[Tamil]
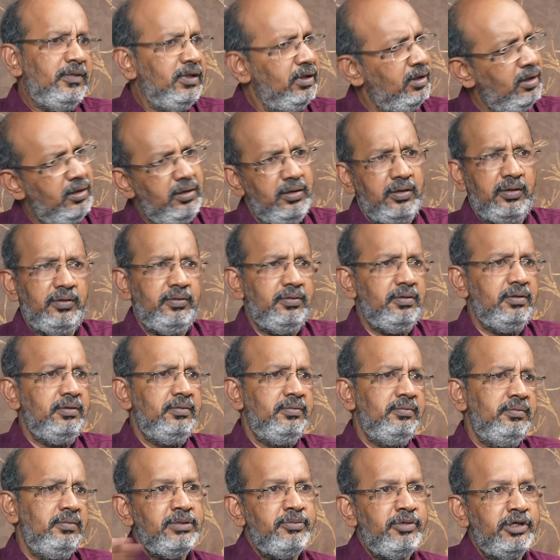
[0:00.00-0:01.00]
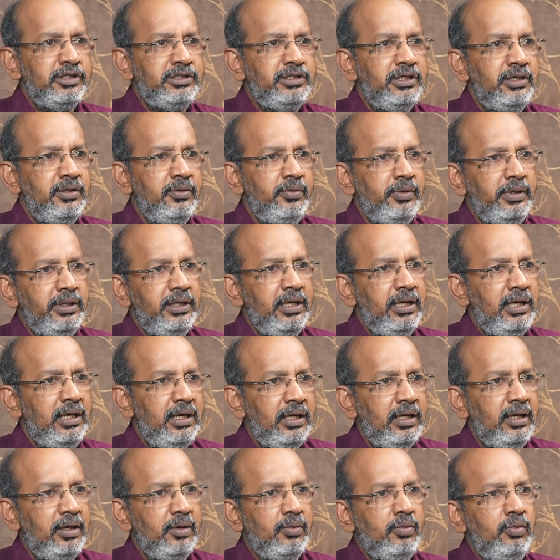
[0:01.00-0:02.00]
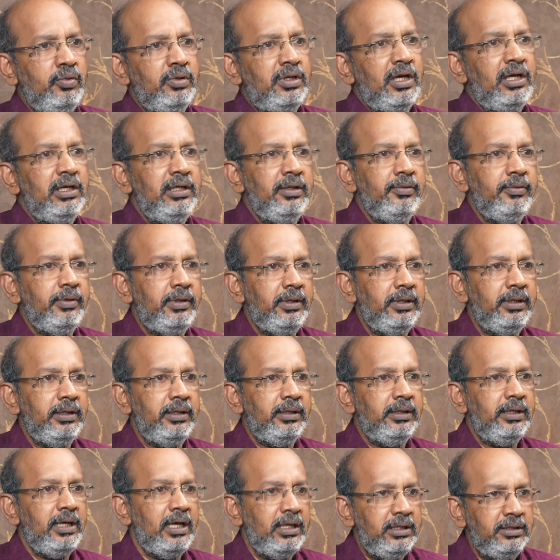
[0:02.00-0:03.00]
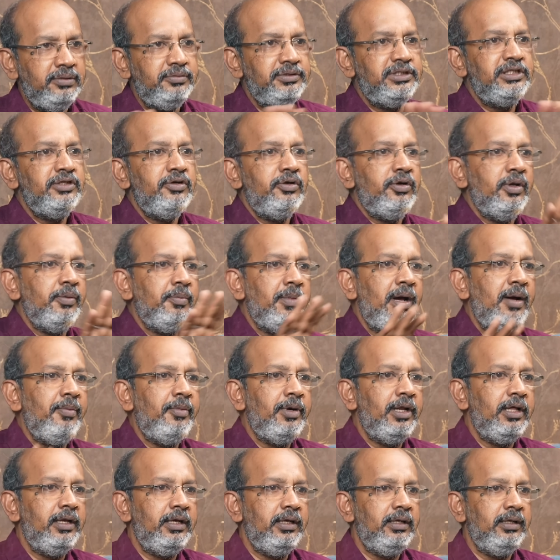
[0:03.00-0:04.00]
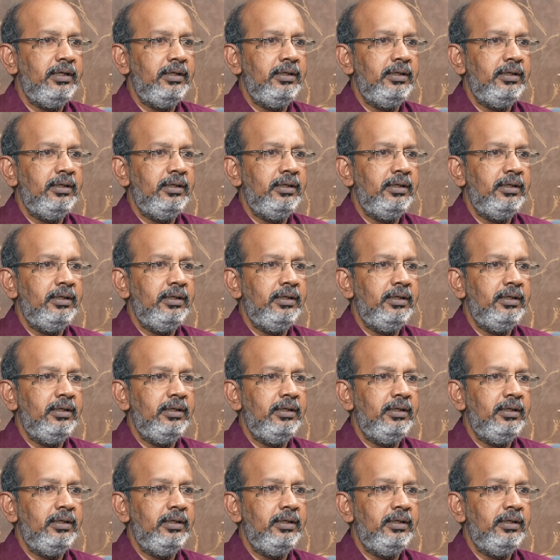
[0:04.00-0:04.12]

இருக்கட்டும் அது விஜயபக்ஷனுடைய கூட்டாளி ஒரு யார் விஜயோட மாமனார்